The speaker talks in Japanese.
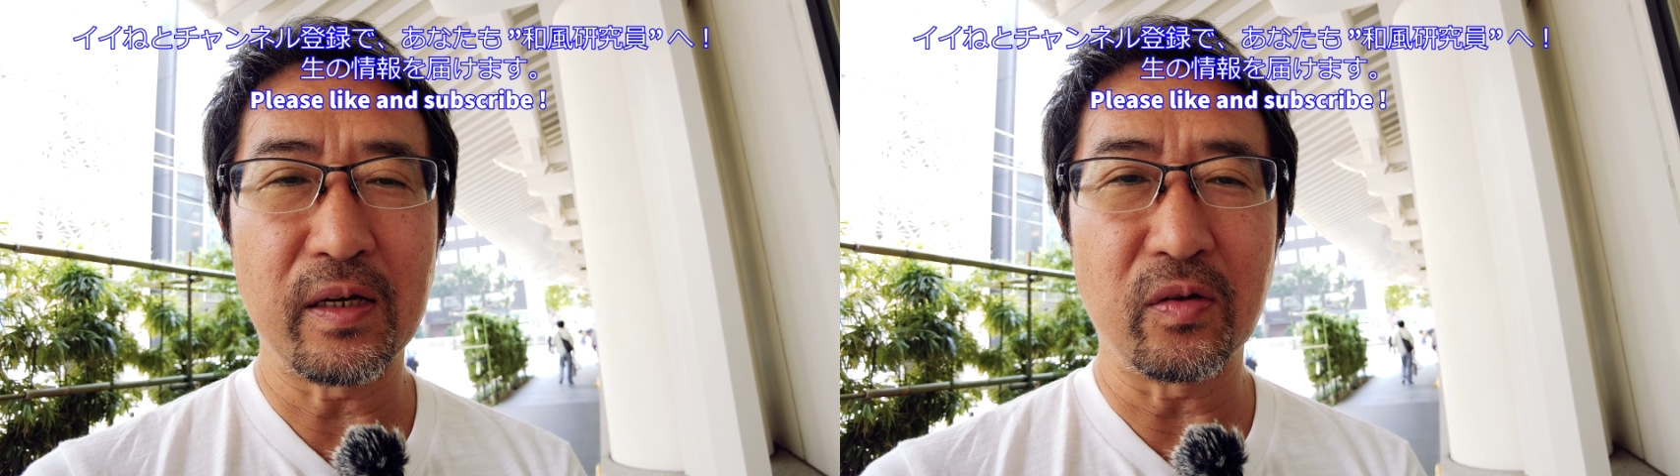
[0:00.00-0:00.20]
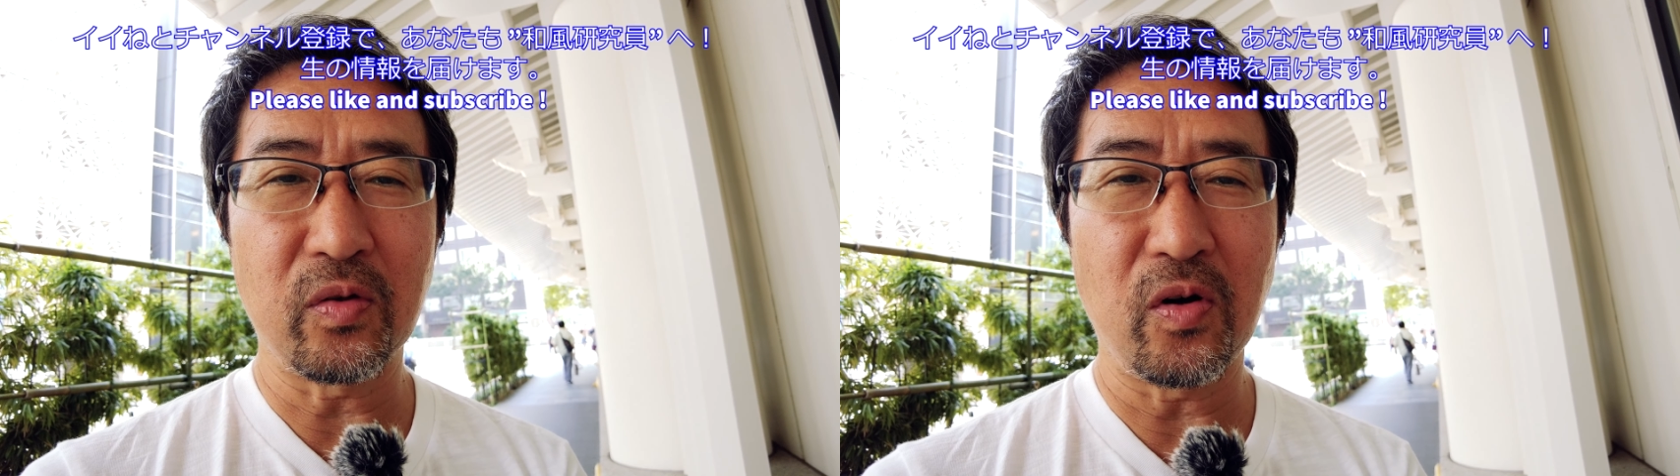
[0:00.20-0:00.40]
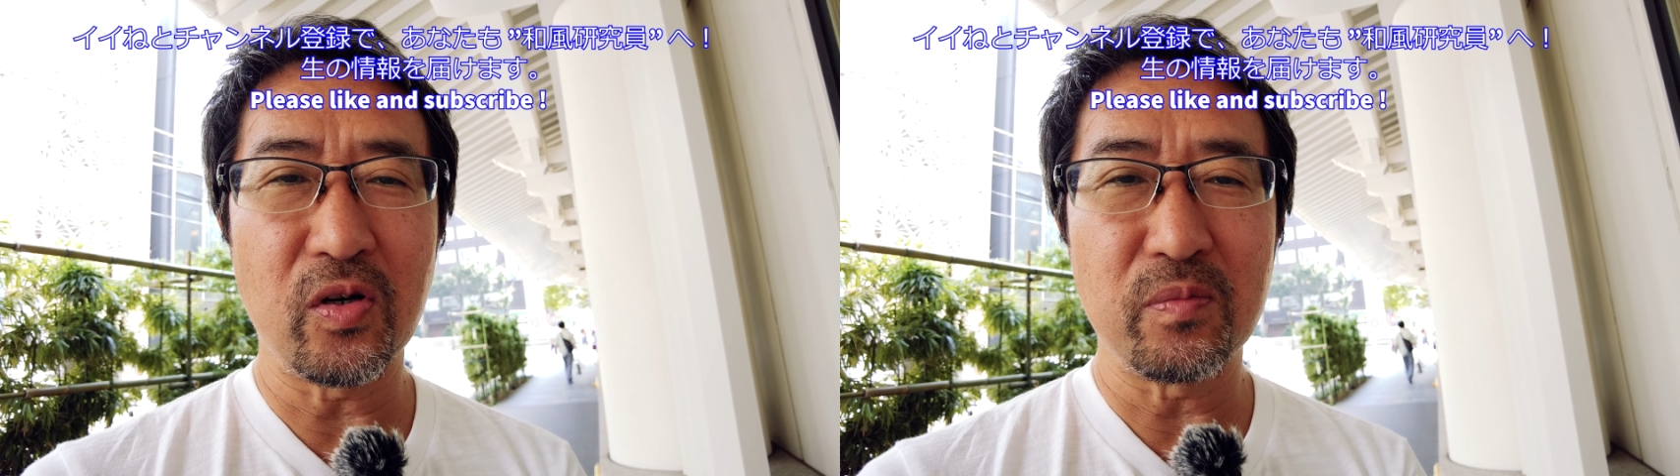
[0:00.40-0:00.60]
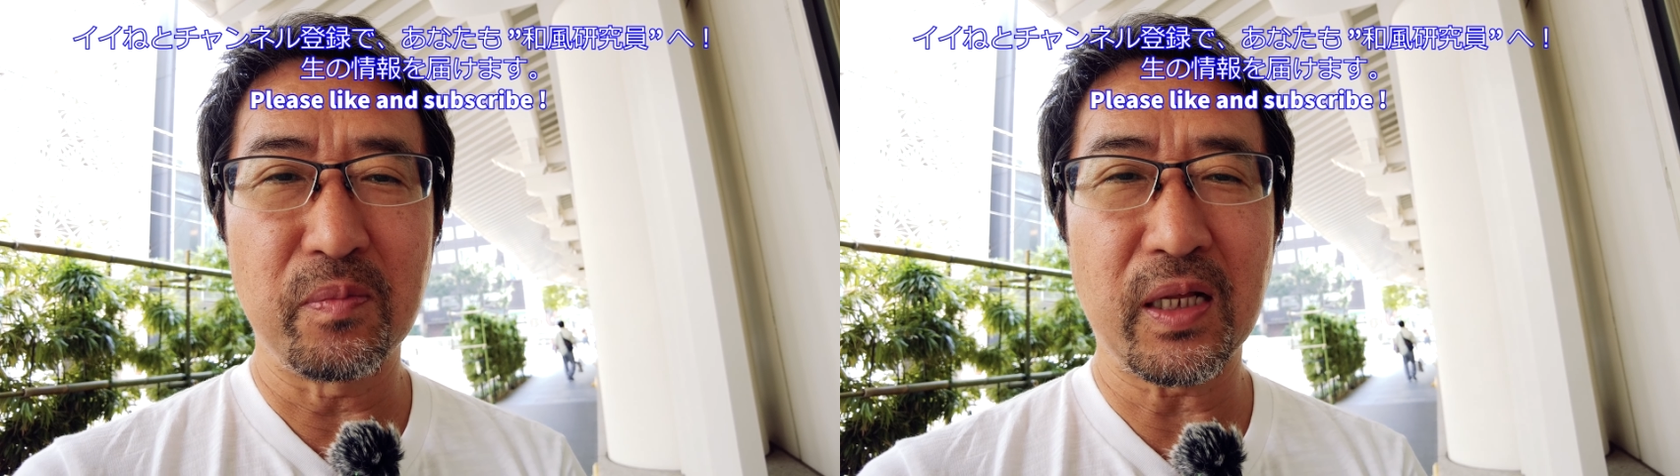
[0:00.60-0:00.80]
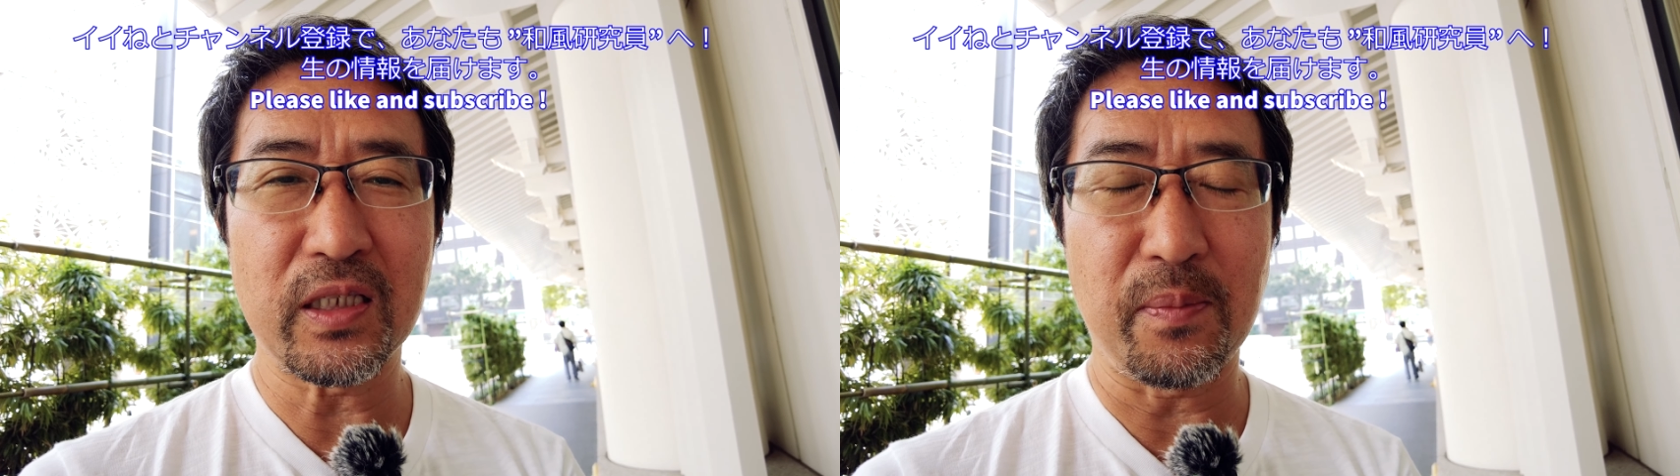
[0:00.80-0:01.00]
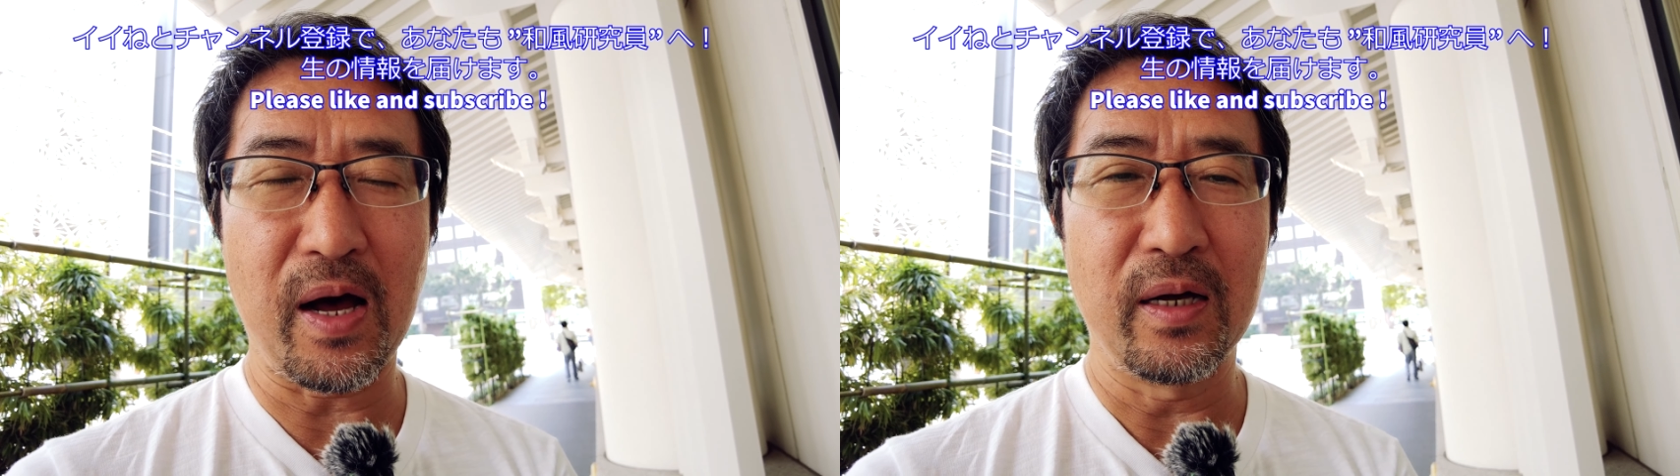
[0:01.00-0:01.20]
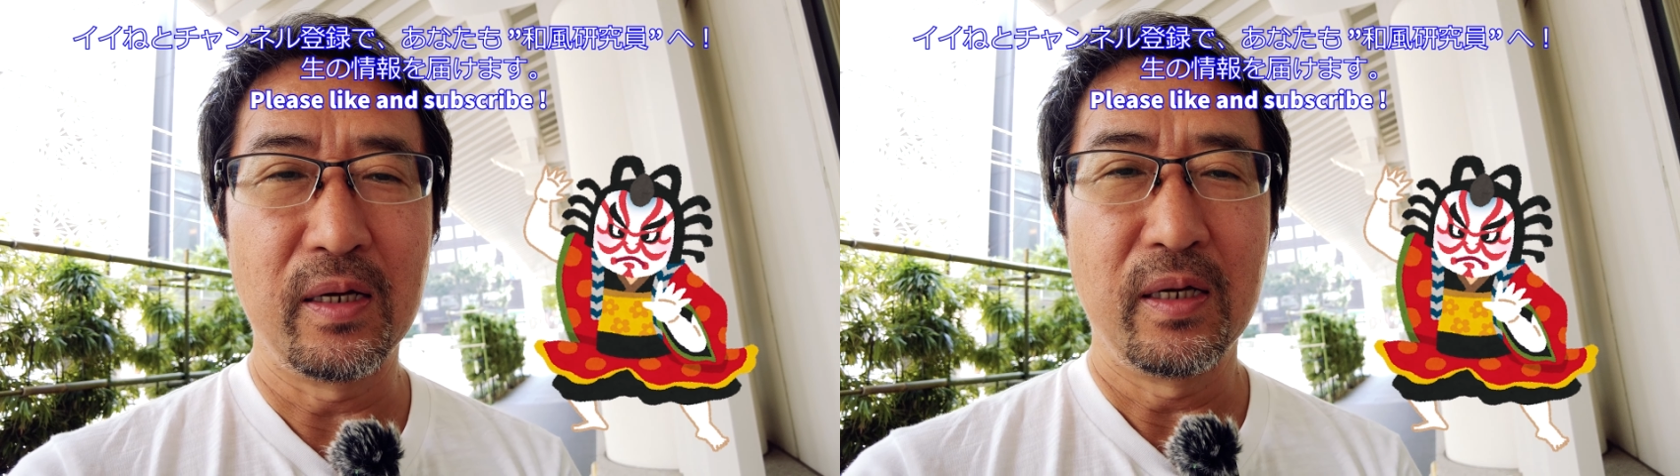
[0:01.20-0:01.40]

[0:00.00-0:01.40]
けると皆様